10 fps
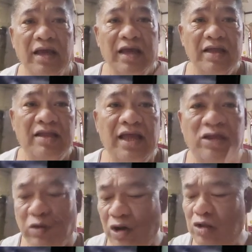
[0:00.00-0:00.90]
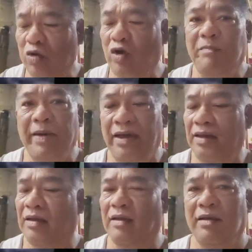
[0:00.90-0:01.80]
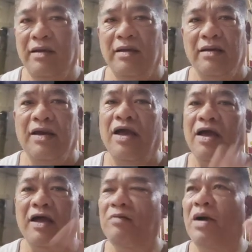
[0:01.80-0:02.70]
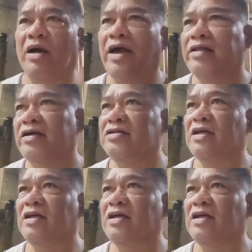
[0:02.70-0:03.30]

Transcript: hindi, tuloy-tuloy pa eh. Kaya kayo mga riders